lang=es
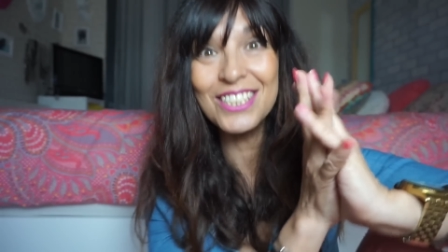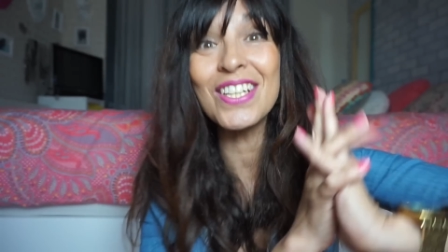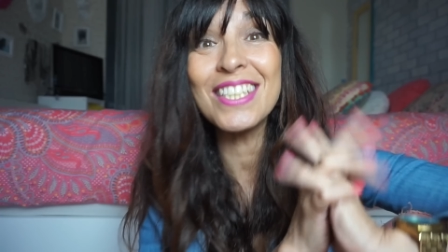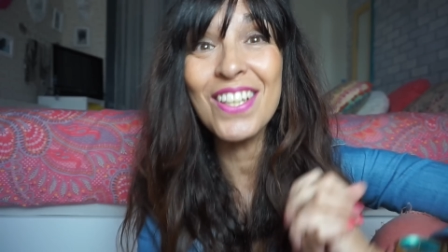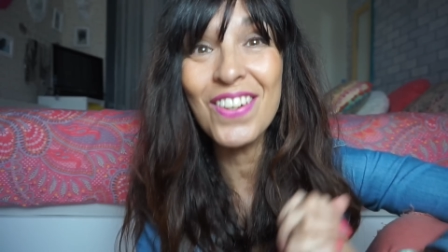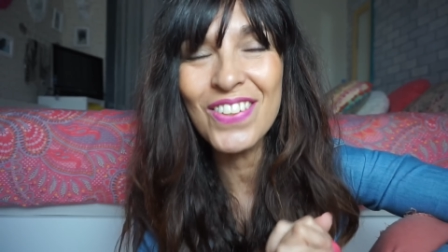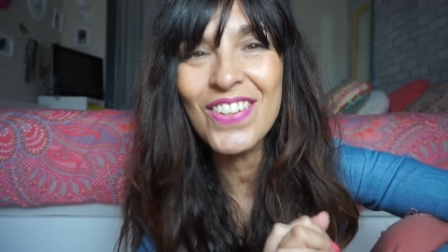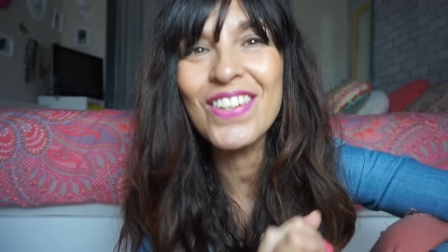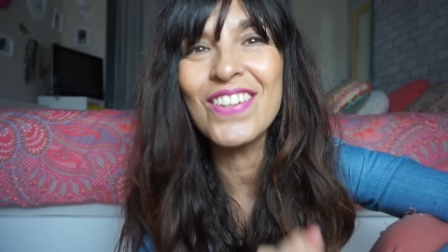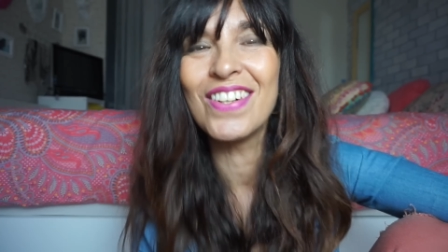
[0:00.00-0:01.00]
si yo a ti te
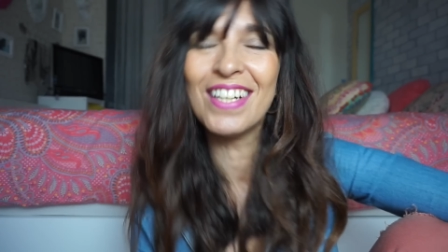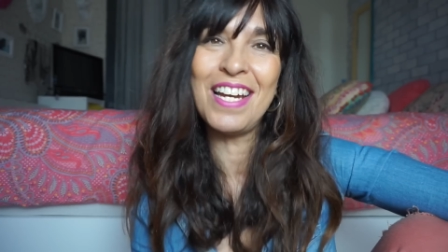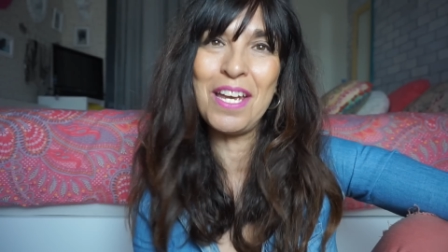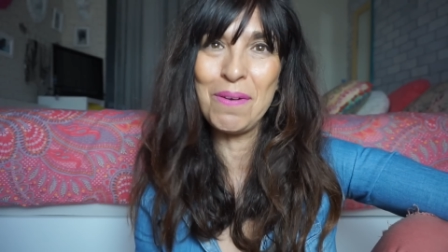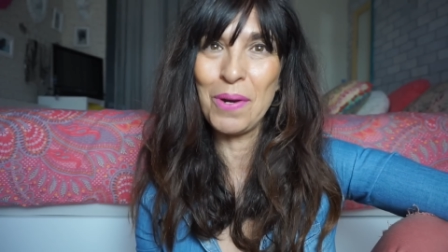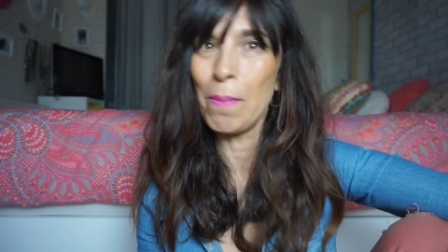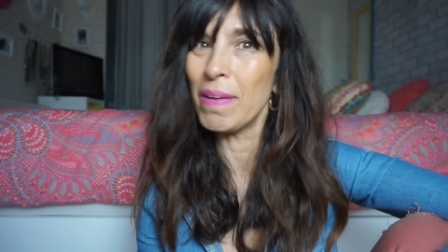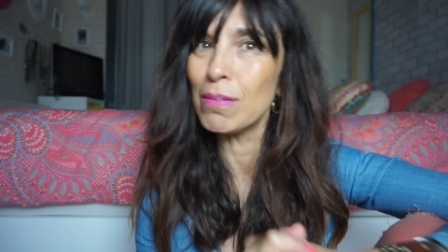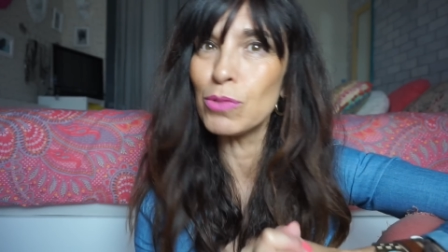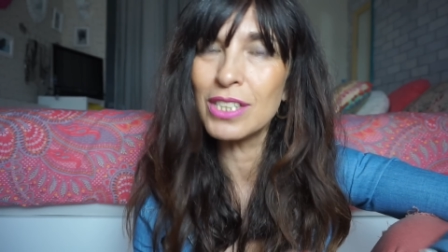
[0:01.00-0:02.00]
conozco. Y bueno, me
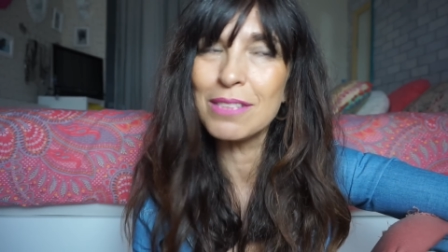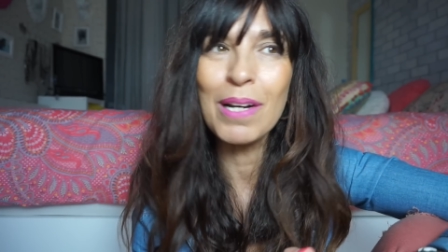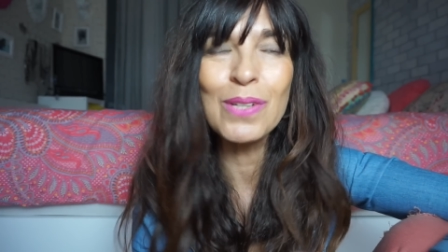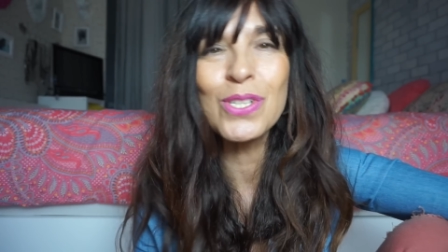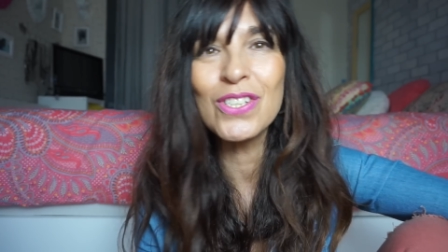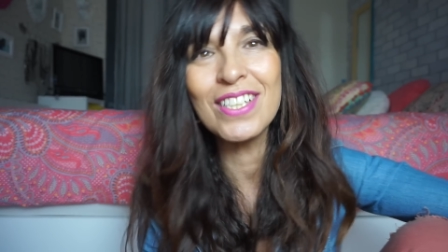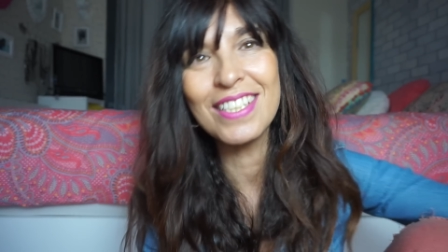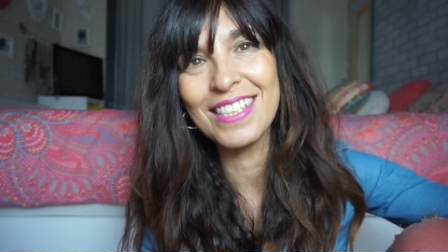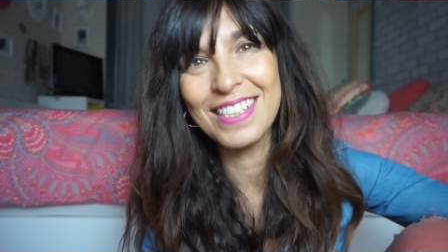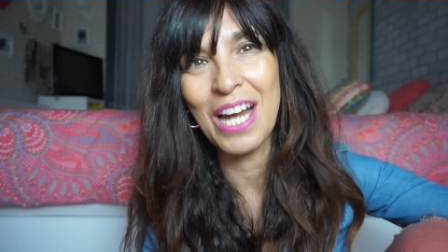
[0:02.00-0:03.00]
hizo muchísima ilusión
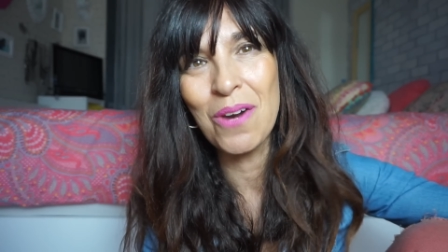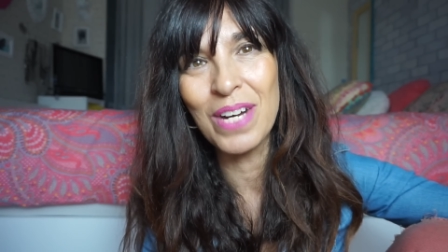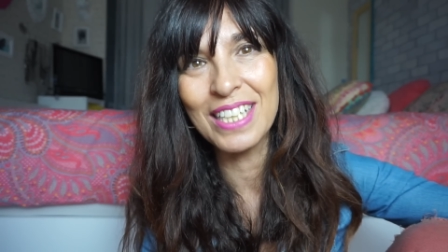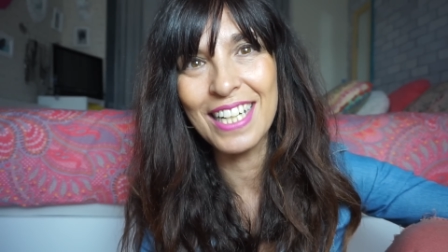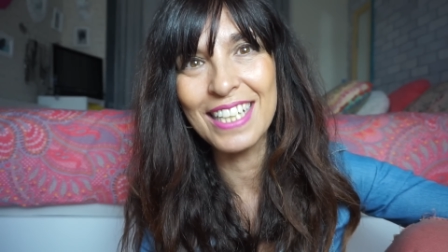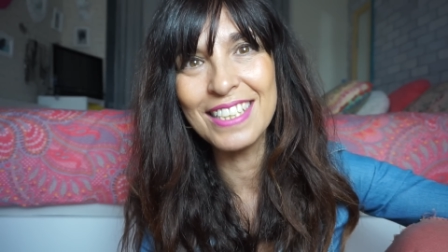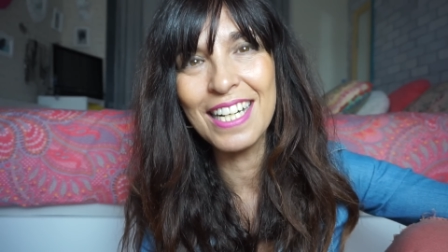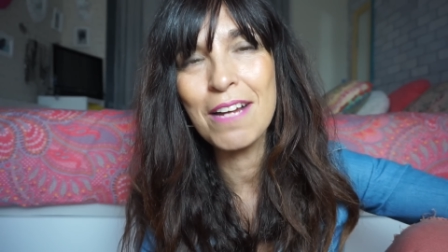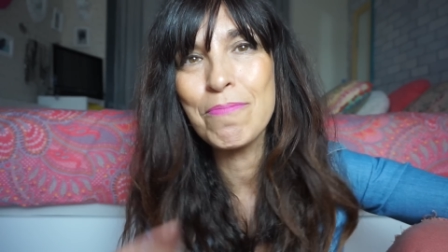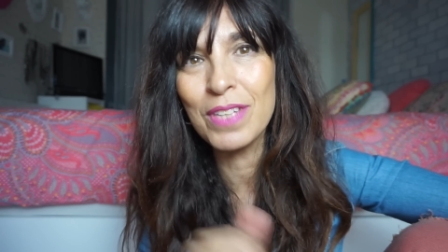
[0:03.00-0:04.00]
saludarte, Candela.